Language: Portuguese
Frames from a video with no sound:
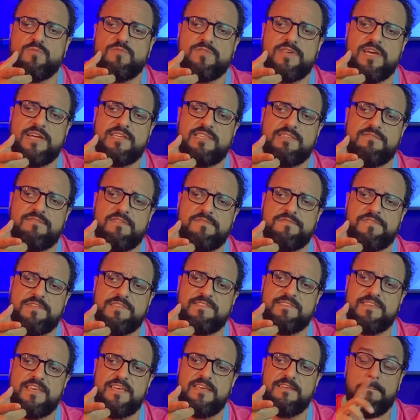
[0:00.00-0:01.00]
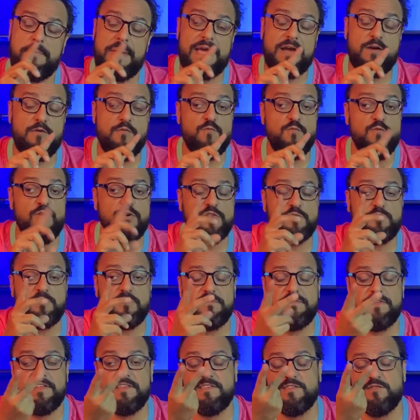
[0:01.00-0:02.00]
o que, que você vai fazer? Pega um outro
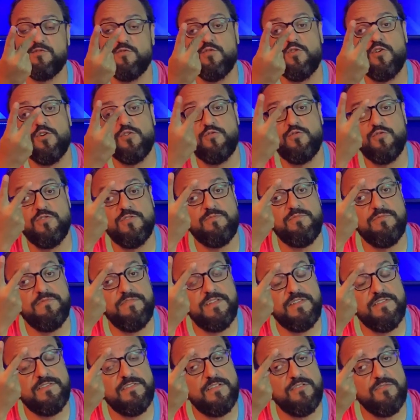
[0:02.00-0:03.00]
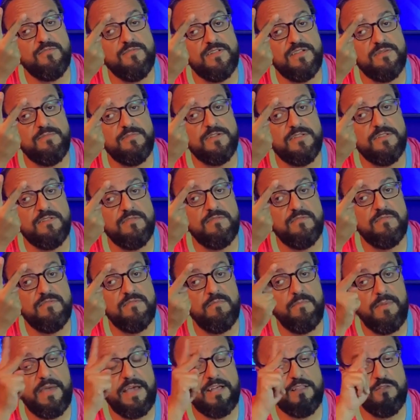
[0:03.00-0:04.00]
pulverizador, ó. Dois pulverizadores, hein, mano
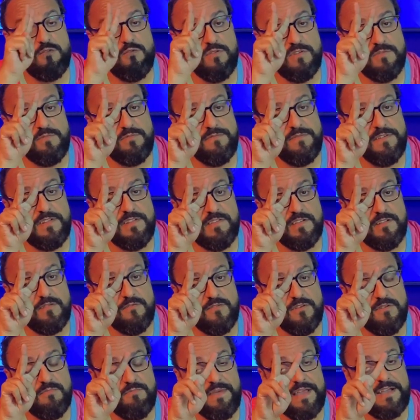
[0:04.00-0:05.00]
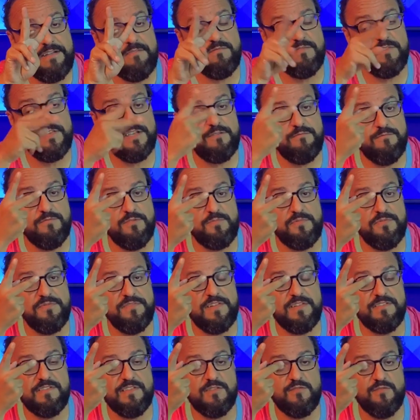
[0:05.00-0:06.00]
Pega dois pulverizador. Pega um segundo
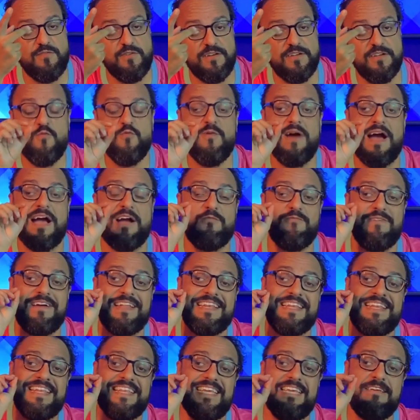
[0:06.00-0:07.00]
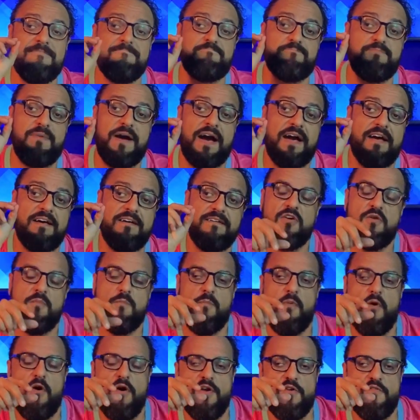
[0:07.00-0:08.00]
pulverizador com água limpa.
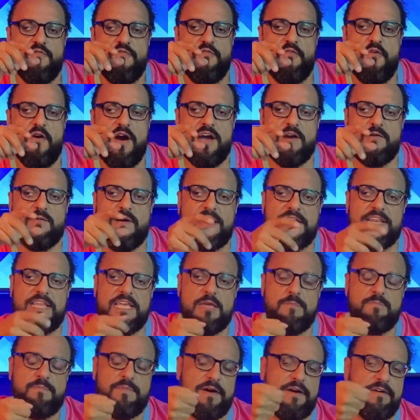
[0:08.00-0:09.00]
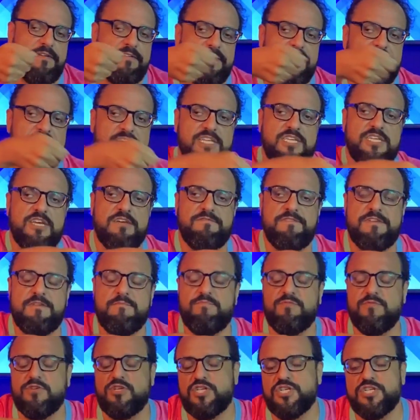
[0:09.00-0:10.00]
Borrifou água limpa, já vem
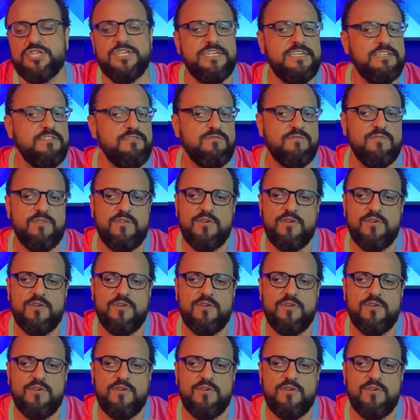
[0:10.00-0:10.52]
puxando